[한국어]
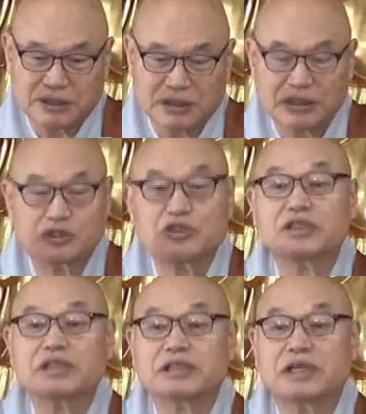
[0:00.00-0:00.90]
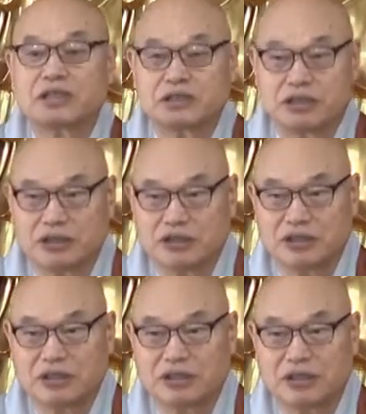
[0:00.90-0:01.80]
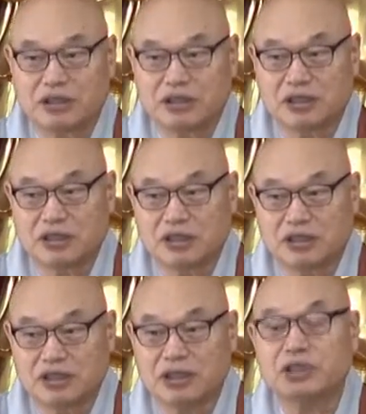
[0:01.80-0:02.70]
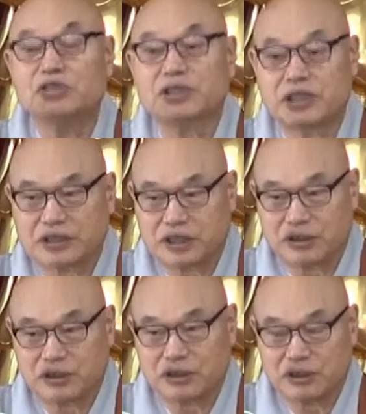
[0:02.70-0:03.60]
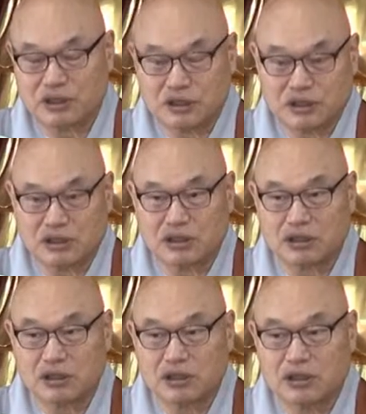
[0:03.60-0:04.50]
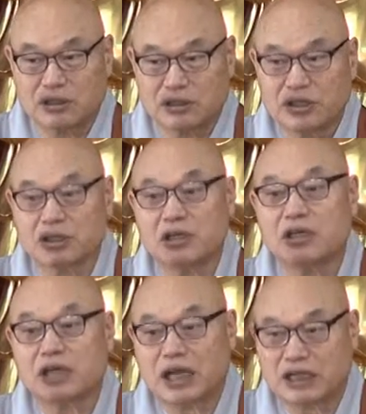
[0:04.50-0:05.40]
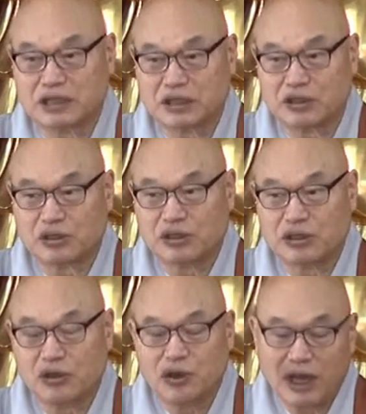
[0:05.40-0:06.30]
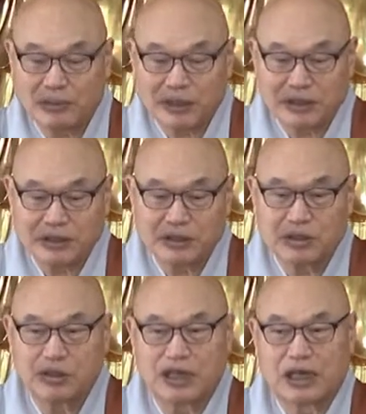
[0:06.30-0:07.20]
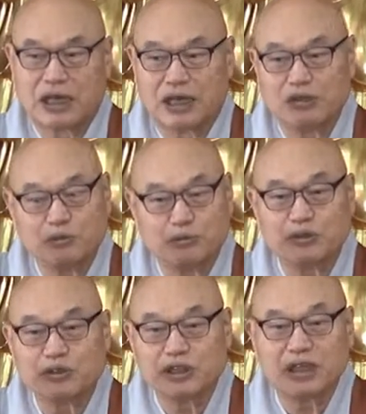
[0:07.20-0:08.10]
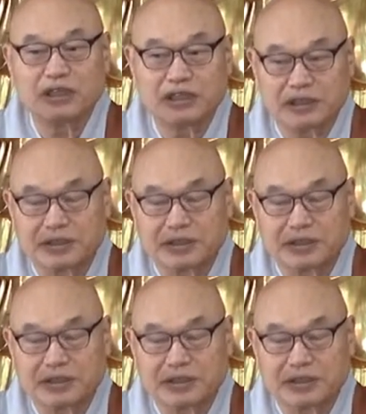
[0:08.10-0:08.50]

그렇게 쉽게 사는 거예요. 어. 여유있게 살고, 어. 넉넉하게 살고. 환경은요, 아주 풍성한